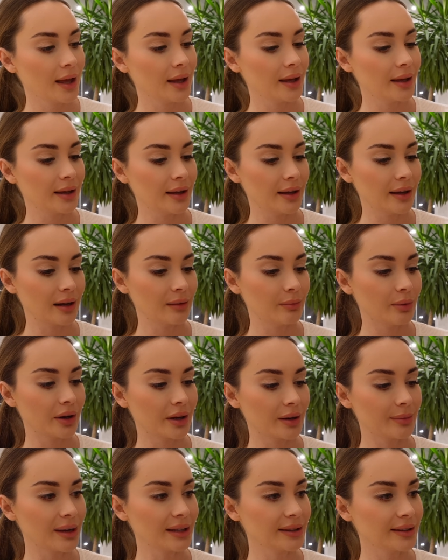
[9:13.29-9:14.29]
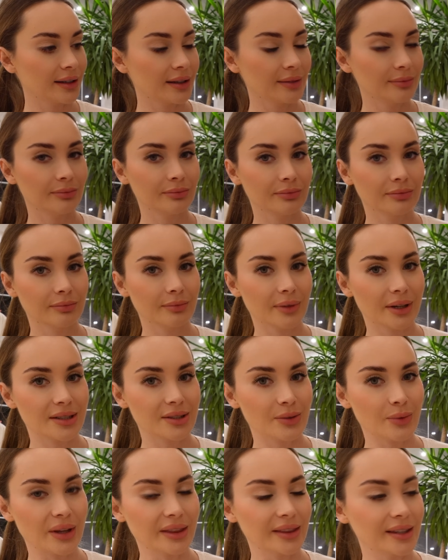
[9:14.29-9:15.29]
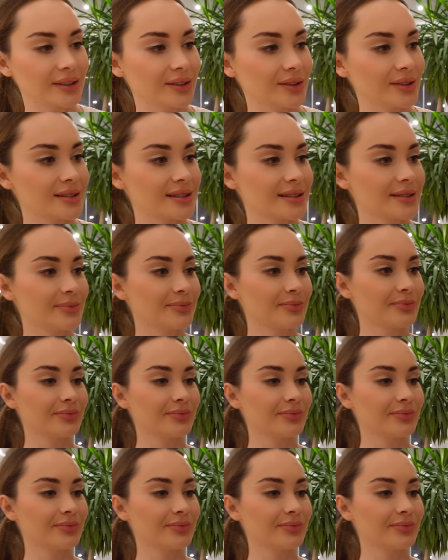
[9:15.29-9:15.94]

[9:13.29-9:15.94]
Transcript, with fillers: e, albo herbatę. Bardzo ładne to jest.